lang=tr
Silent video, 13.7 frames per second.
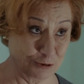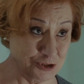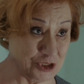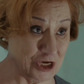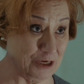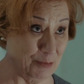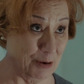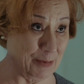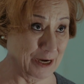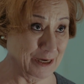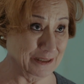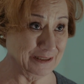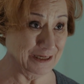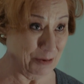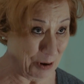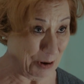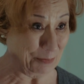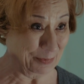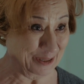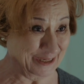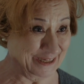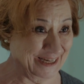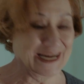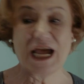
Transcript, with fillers: Konuşalım ama, tamam mı?